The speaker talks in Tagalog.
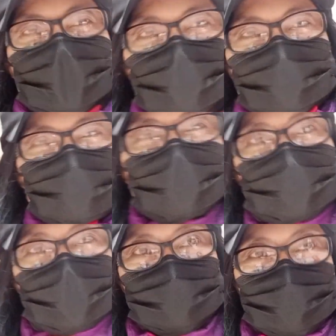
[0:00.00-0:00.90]
Yung guy,
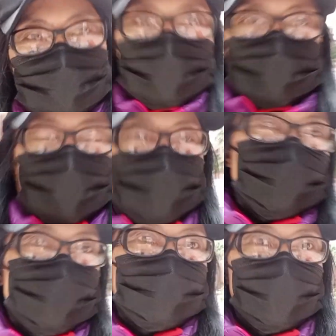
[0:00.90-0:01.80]
balot na balot ako
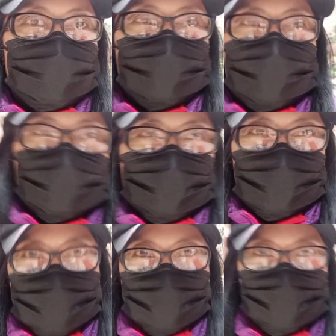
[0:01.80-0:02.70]
kasi malamig.
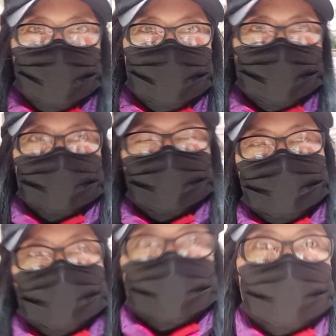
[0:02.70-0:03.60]
Ano yung tayo
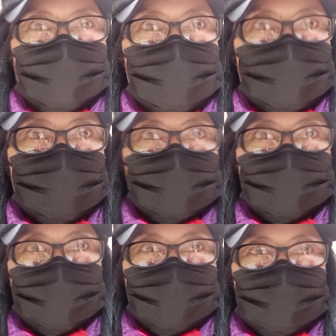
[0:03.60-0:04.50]
ah.
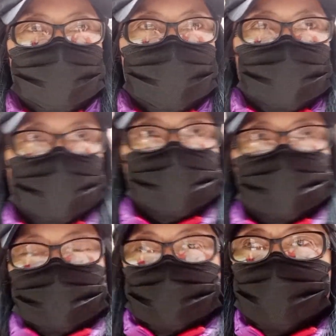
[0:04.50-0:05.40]
Malamig.
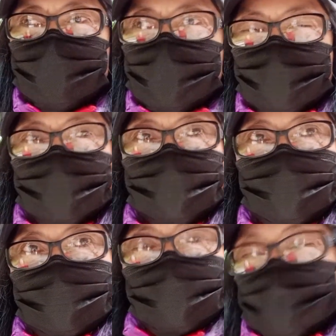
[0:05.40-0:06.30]
Tama!
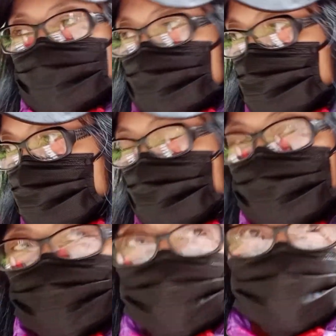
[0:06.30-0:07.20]
Tayo kay ama.